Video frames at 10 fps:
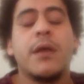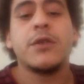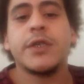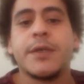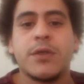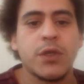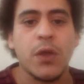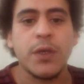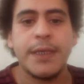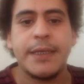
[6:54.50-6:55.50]
Et donc, du
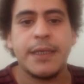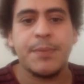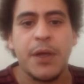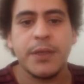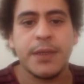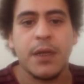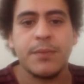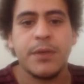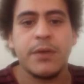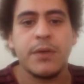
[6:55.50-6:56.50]
coup, je conseille à
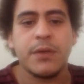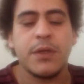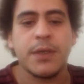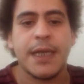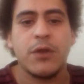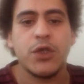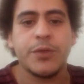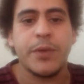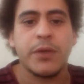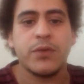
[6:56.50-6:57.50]
tout le monde, en fait.
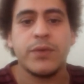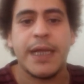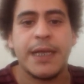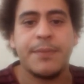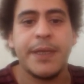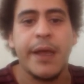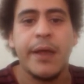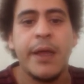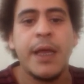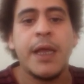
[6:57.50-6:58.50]
Parce que je
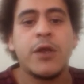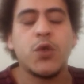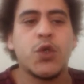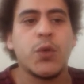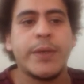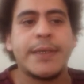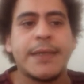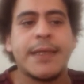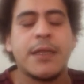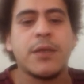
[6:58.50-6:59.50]
pense que c'est
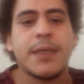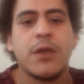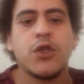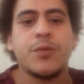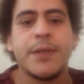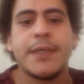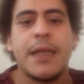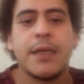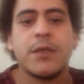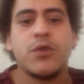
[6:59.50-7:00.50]
bien d'avoir une certaine